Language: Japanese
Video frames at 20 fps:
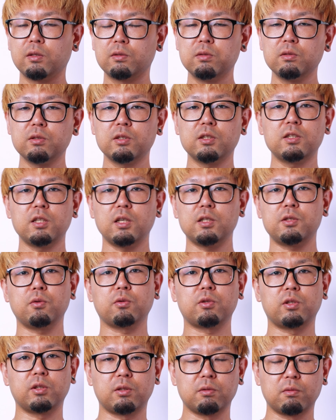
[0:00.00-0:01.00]
空気清
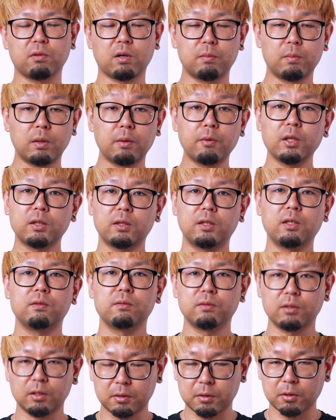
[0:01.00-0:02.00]
浄機っていうのが回って
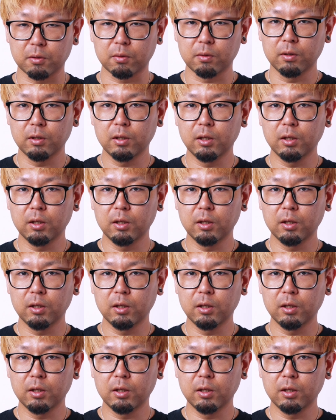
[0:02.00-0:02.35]
るんですよ